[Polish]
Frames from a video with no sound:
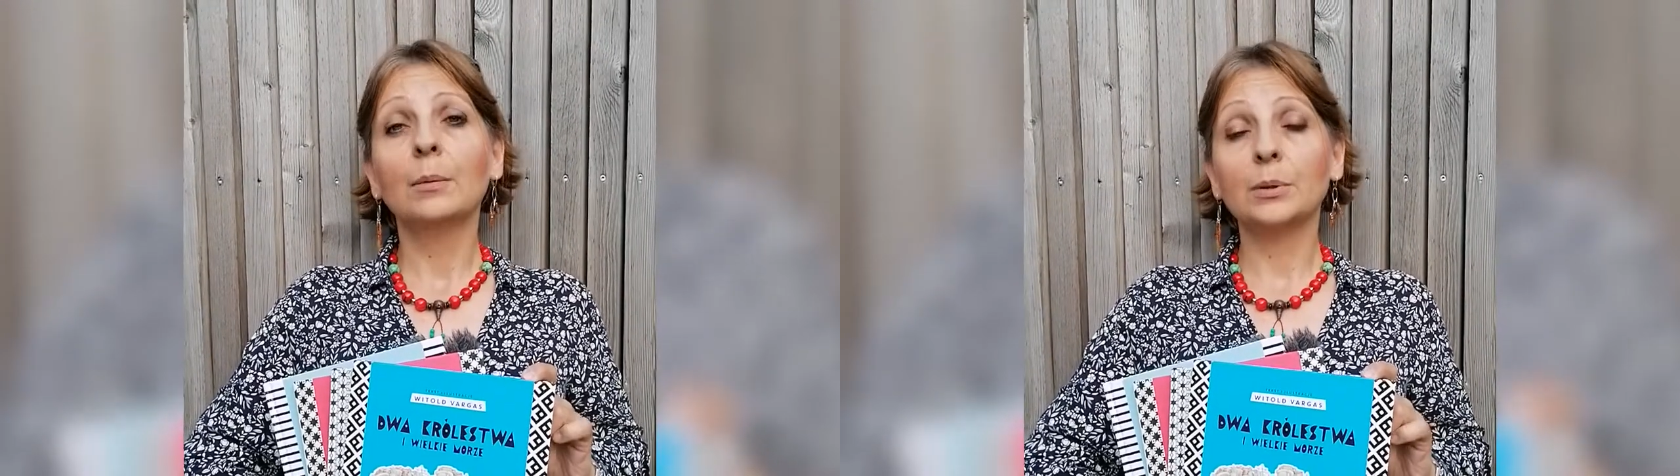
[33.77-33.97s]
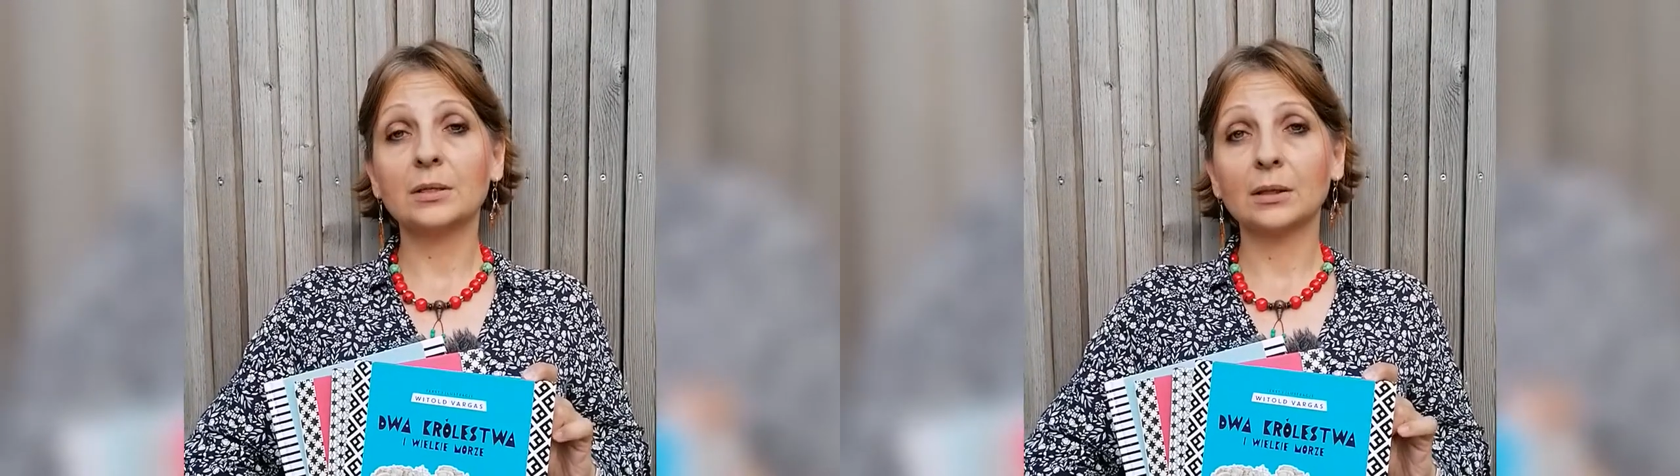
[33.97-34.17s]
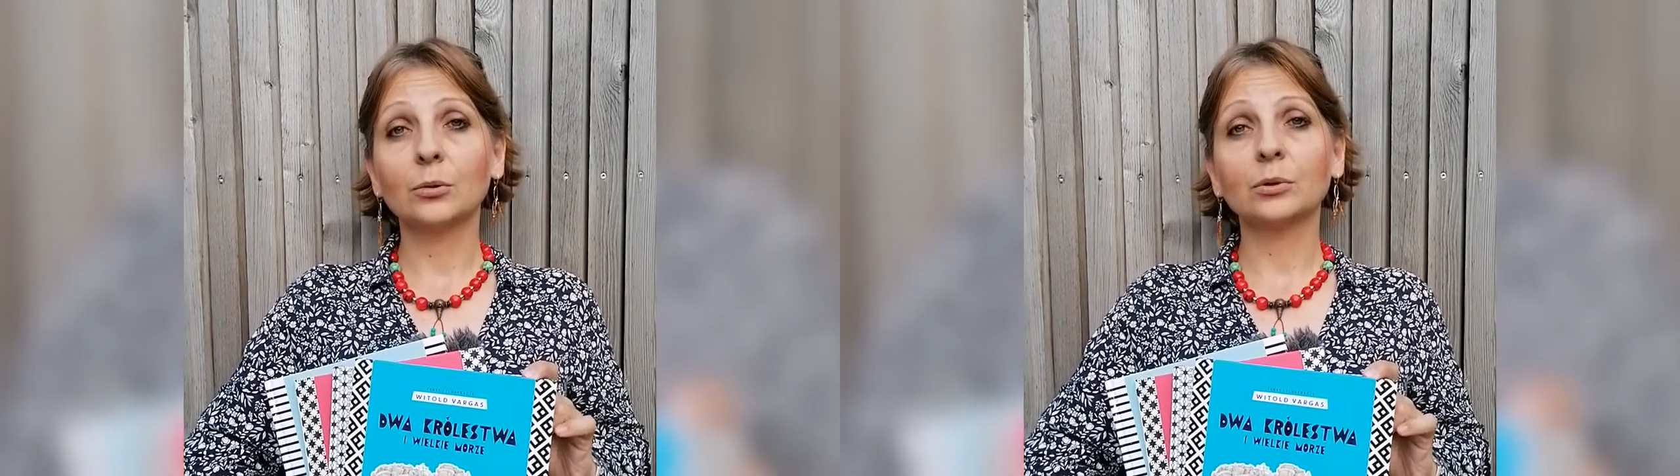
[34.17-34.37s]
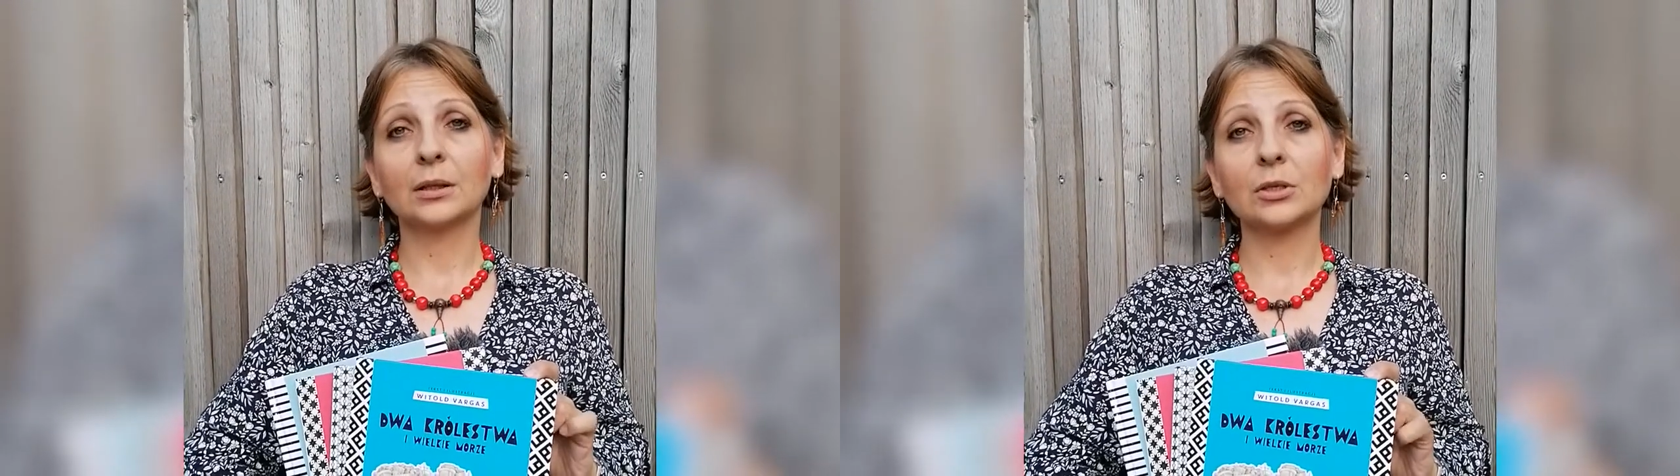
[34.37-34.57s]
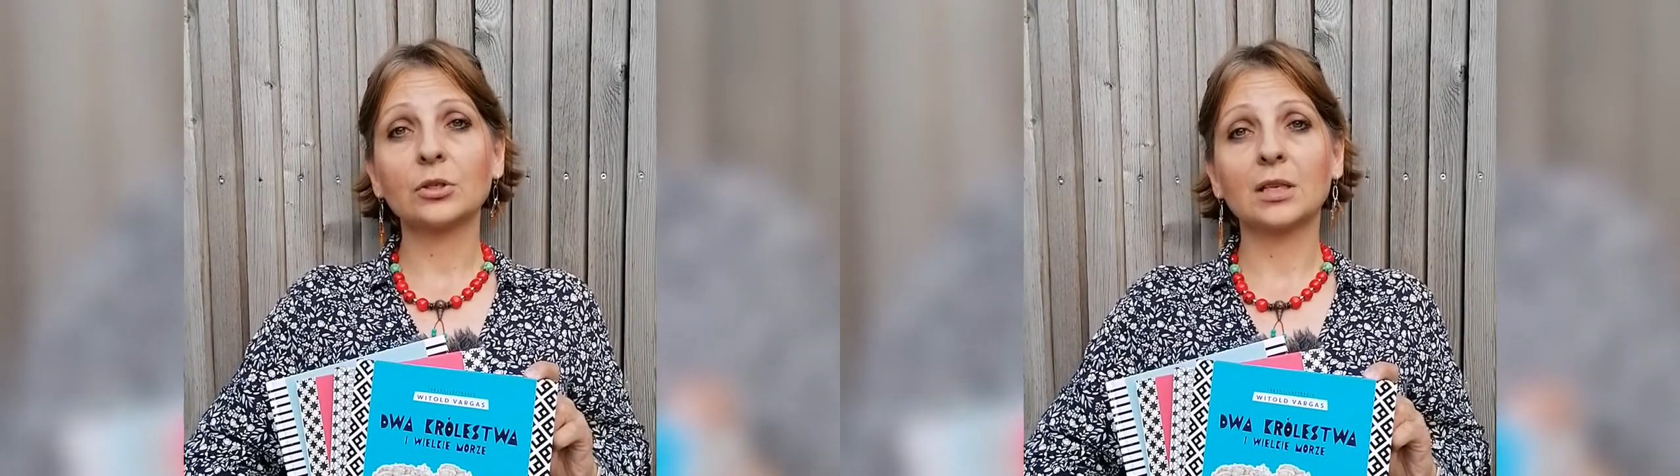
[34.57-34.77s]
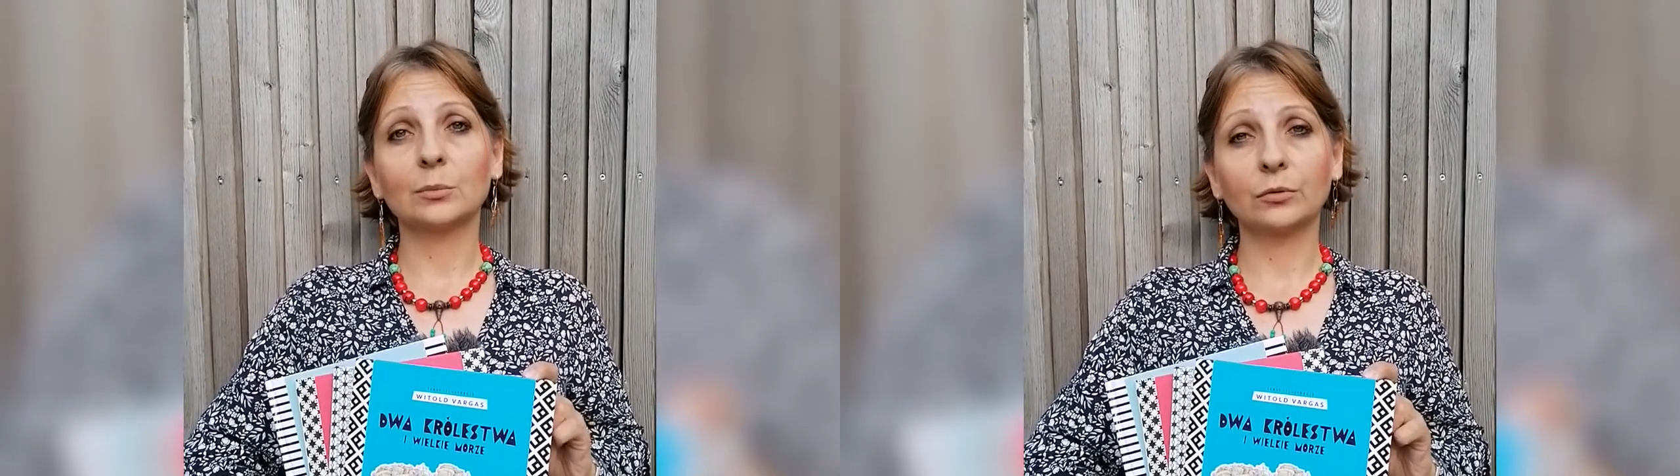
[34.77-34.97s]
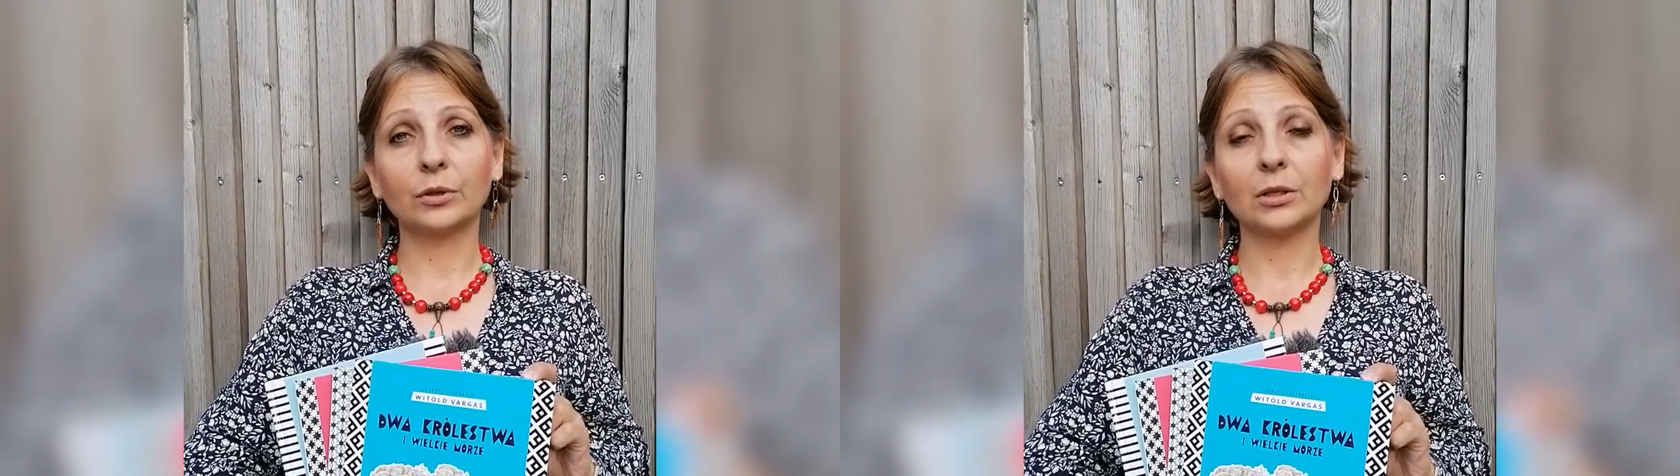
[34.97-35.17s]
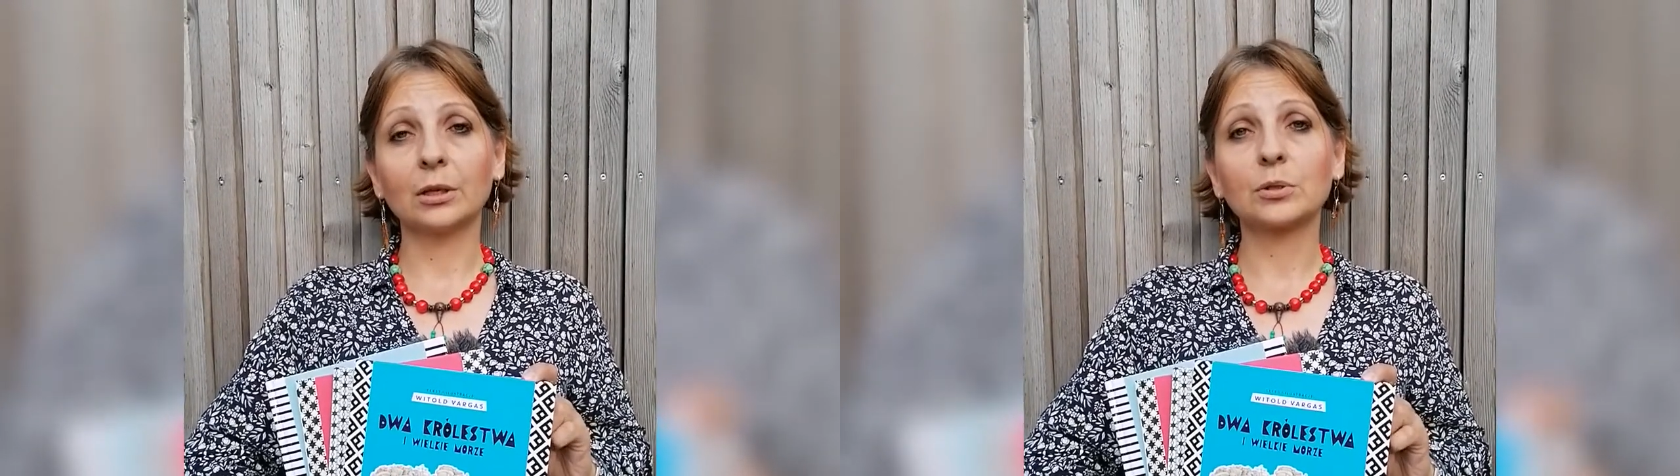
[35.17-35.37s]
pisaną na nasze
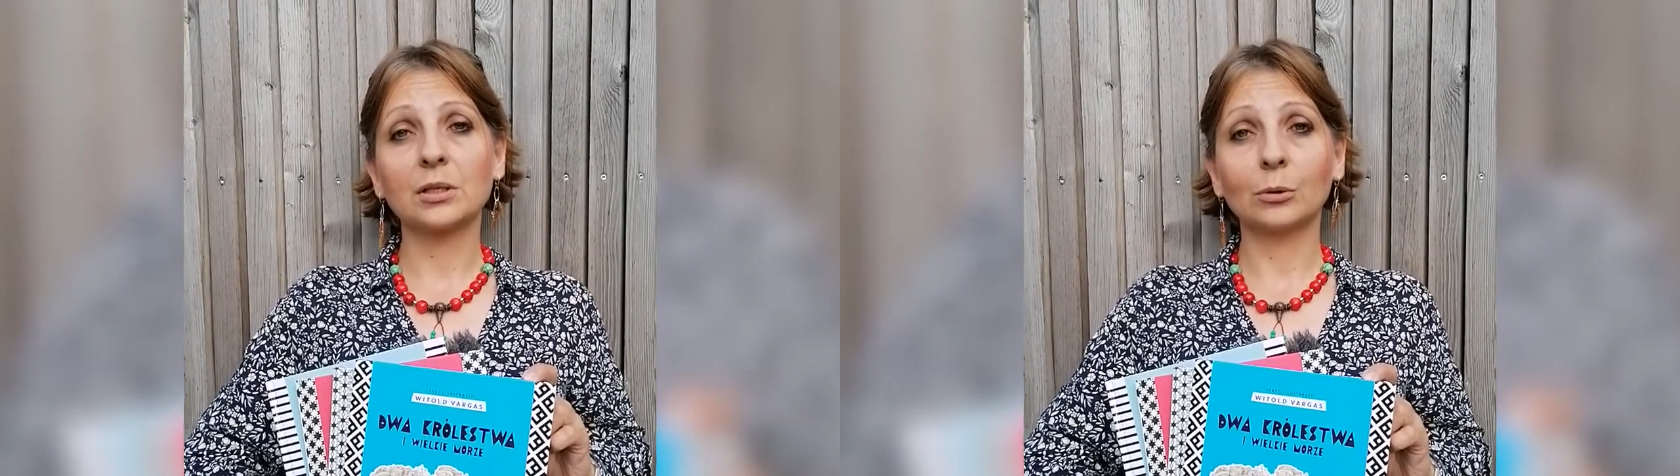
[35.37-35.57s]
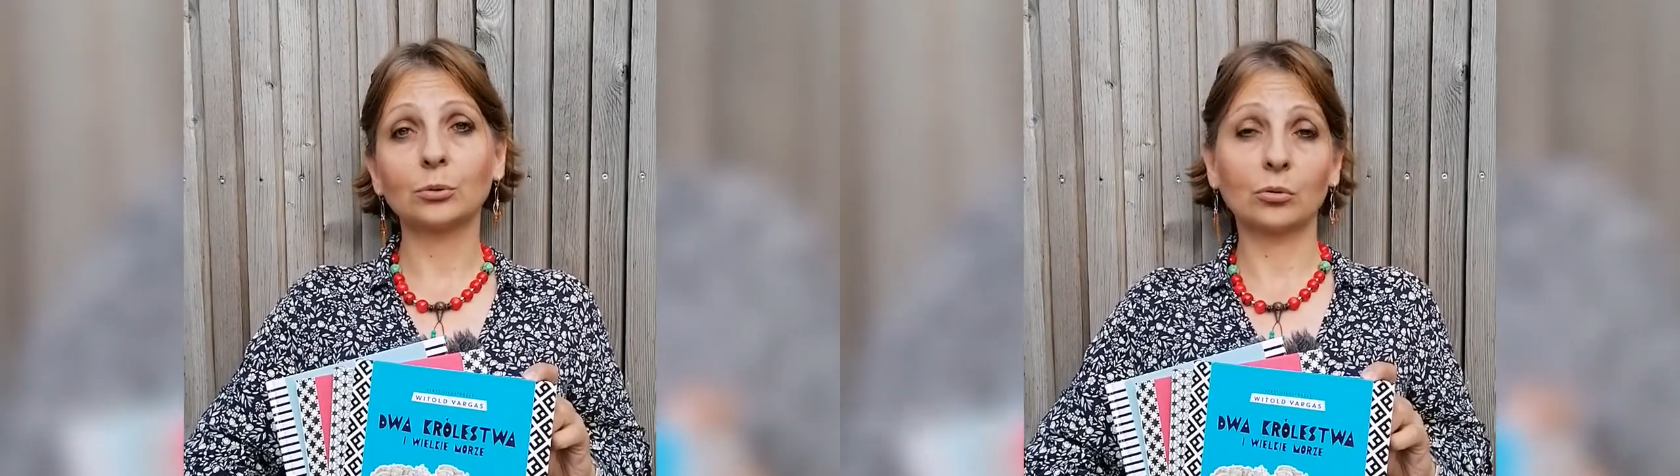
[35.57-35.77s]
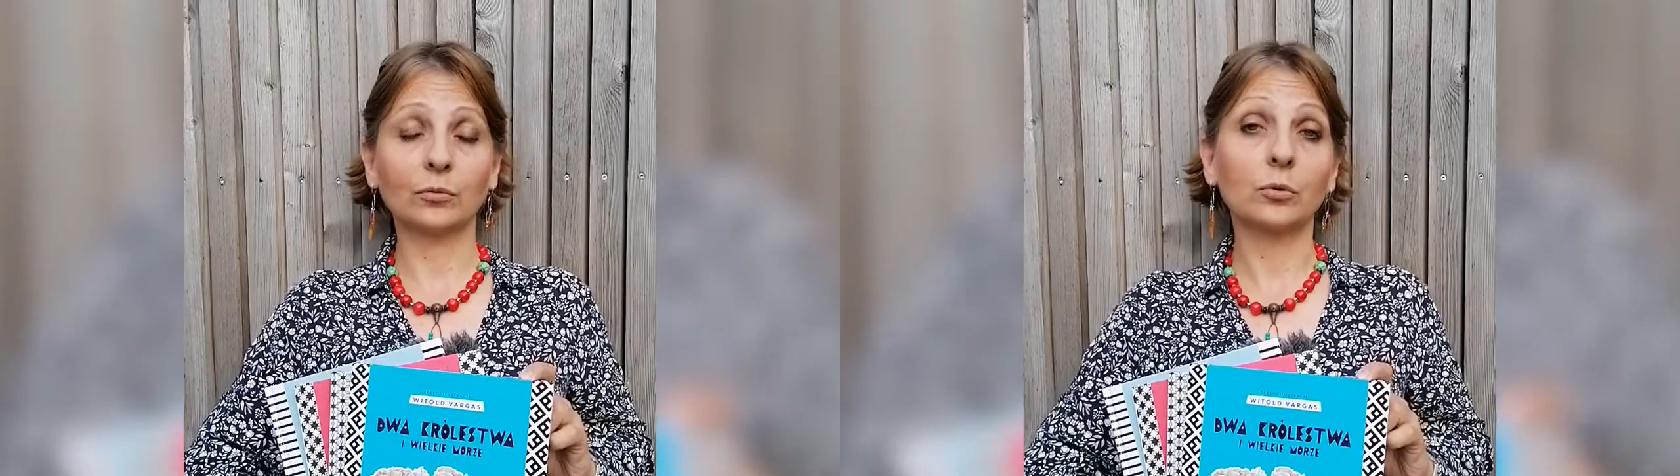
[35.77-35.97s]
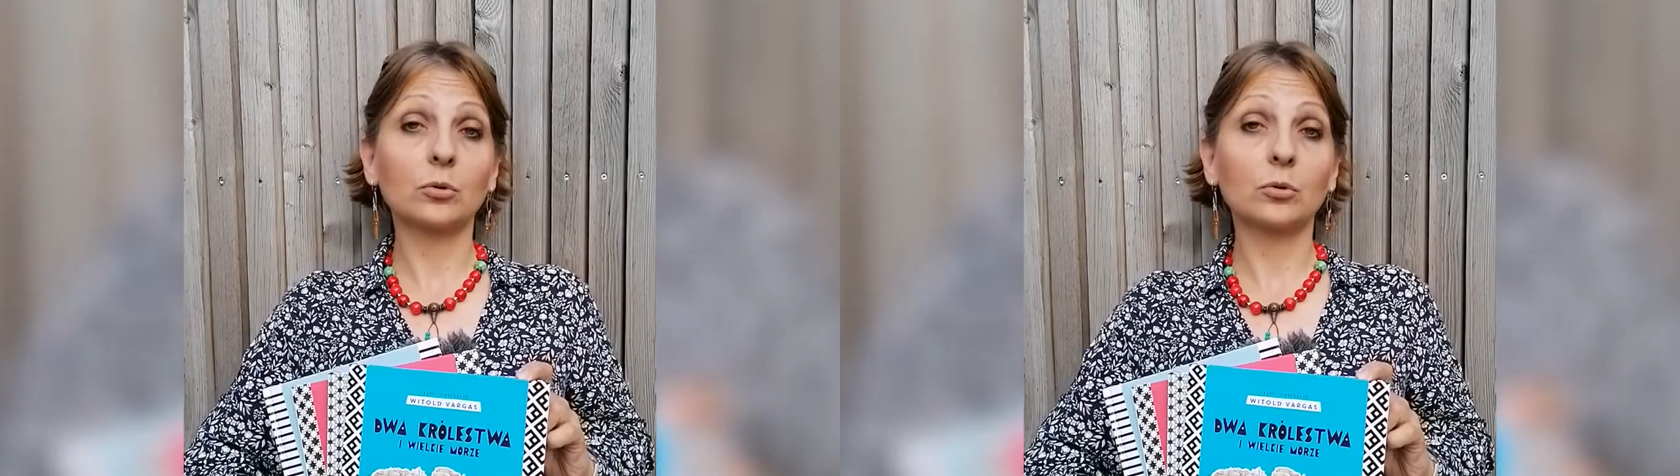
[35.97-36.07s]
zamówienie przez autorów